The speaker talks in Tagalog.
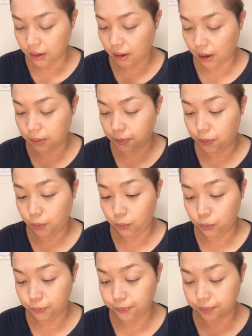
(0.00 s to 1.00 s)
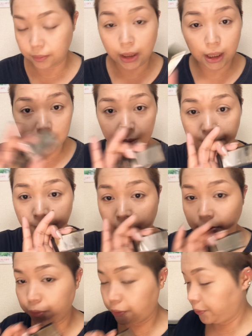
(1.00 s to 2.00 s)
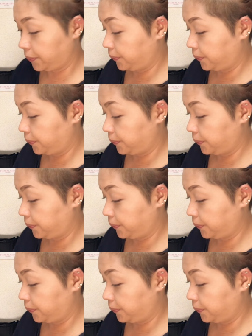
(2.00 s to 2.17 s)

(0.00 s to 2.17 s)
eyebrow na powder.